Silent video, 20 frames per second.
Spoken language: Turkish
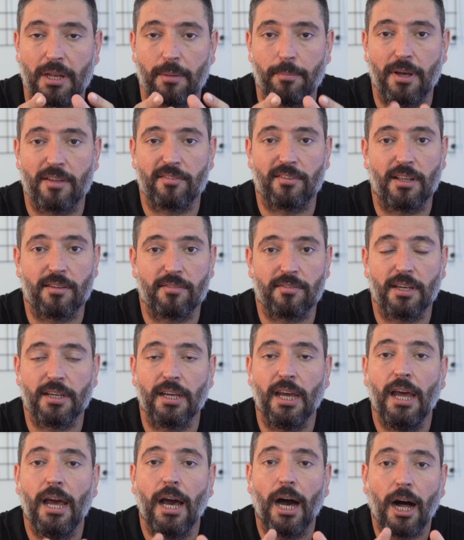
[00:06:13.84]
bile baz
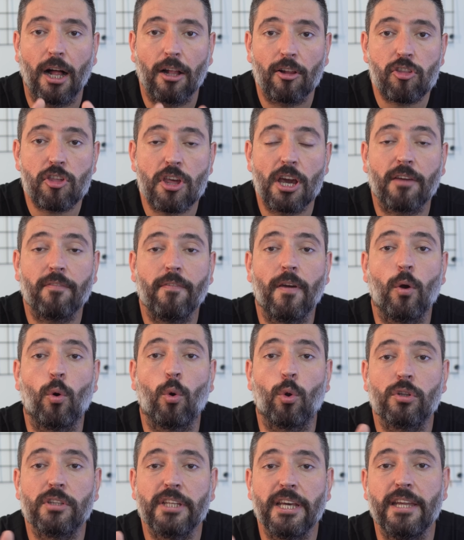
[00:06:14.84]
alsak alçak ve
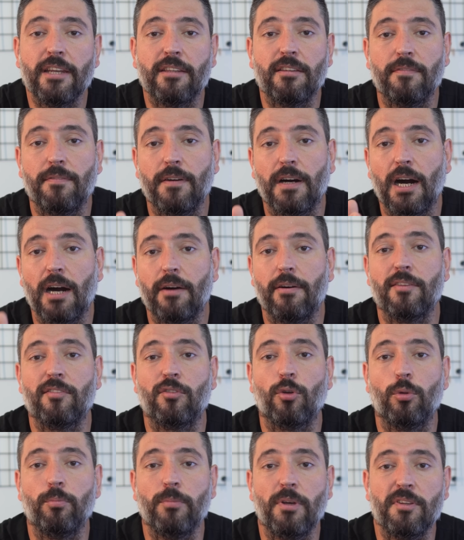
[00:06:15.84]
orta irtifa hava
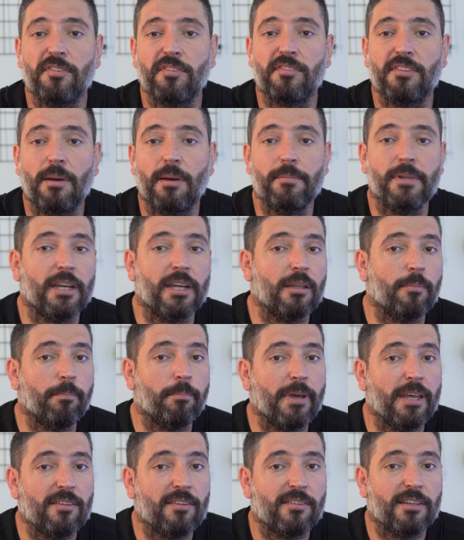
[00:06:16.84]
savunma sistemlerinin
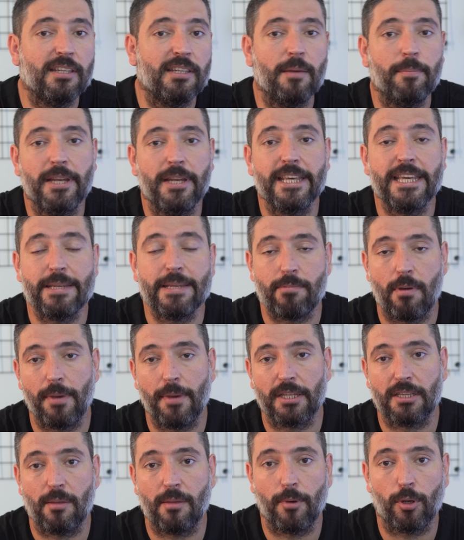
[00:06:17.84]
menziline bile
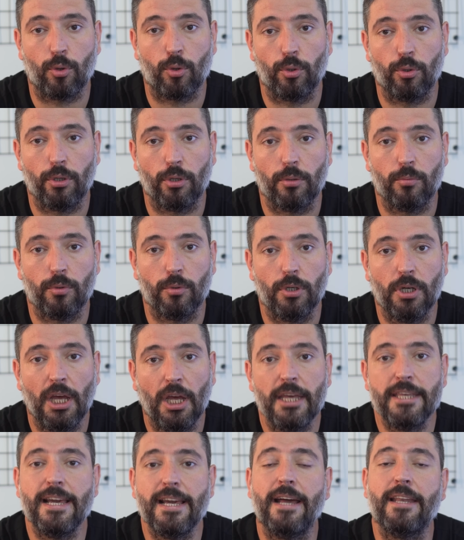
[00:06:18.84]
girmemek demek oluyor bu.
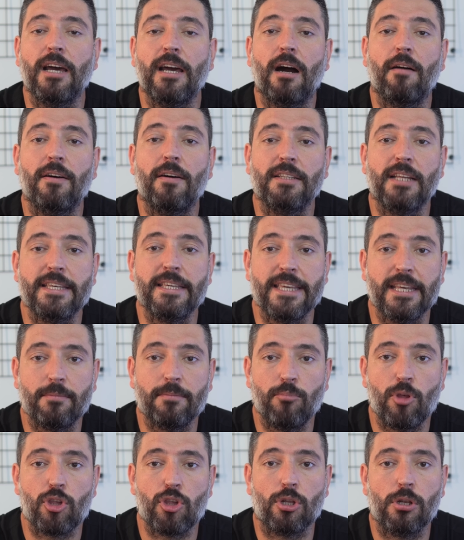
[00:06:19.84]
Yani havadan
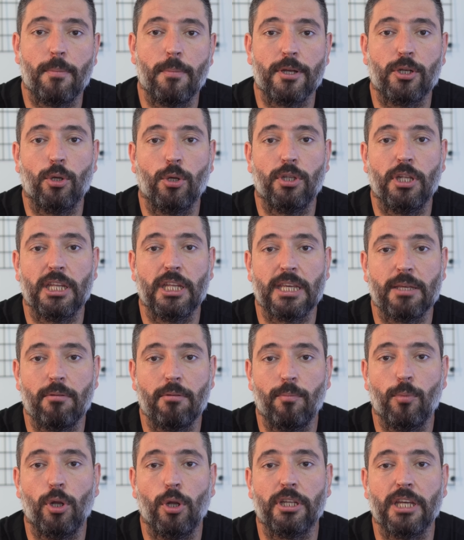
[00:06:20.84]
70 70 kilometre ötedeki
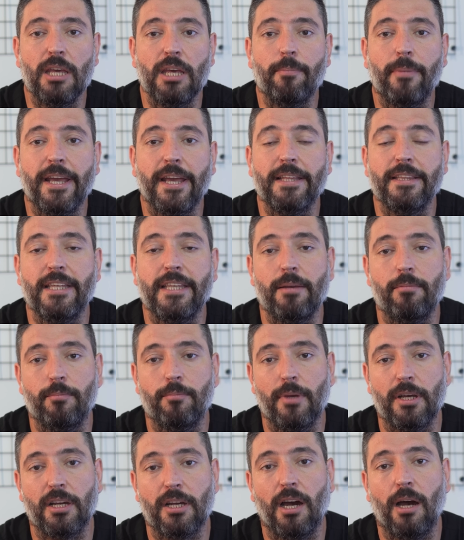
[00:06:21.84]
bir bölgeyi
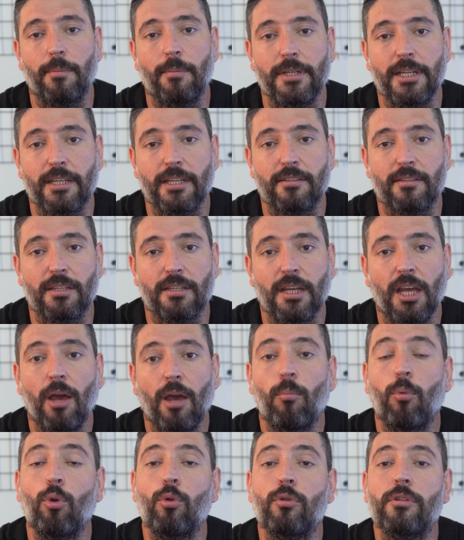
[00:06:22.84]
mayınlayabilme kabiliyeti.
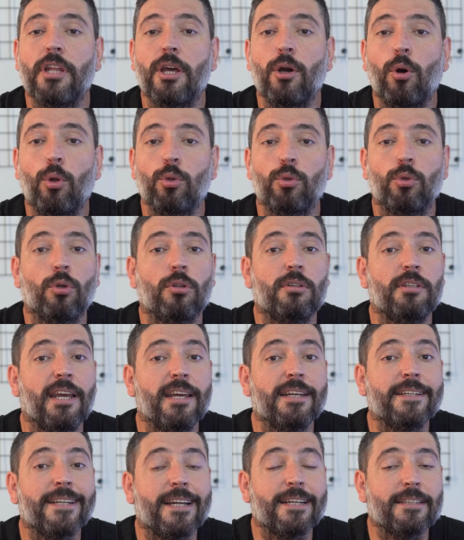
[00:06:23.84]
Bunun ne olduğunu
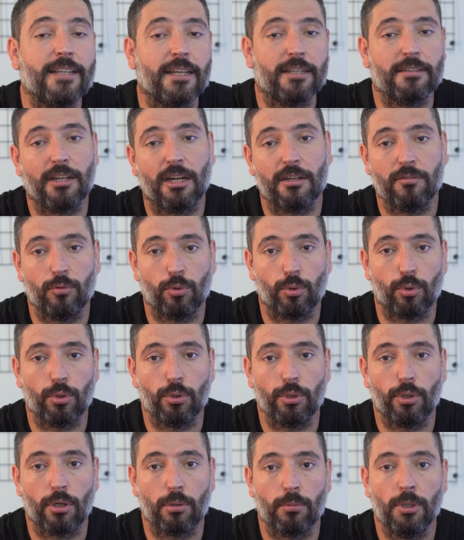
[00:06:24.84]
tekrar tekrar
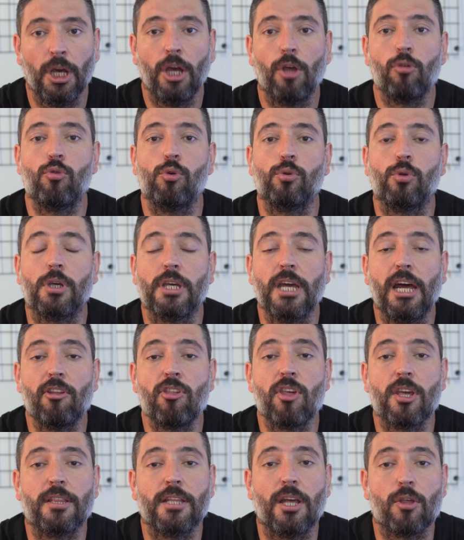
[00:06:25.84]
vurguluyorum. Çünkü
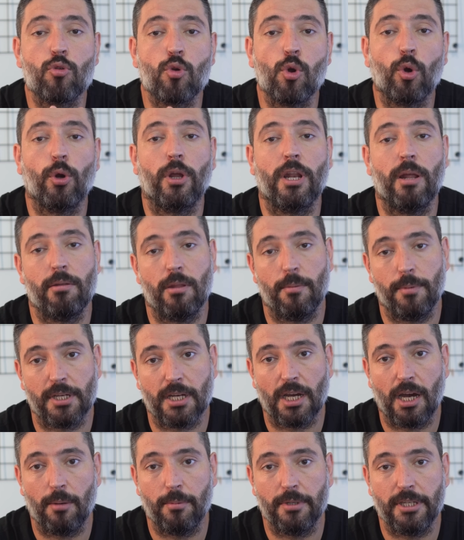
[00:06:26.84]
gerçekten çok önemli bir
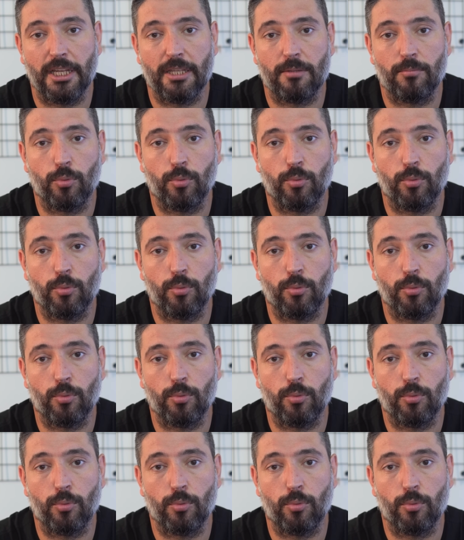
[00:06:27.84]
kabiliyet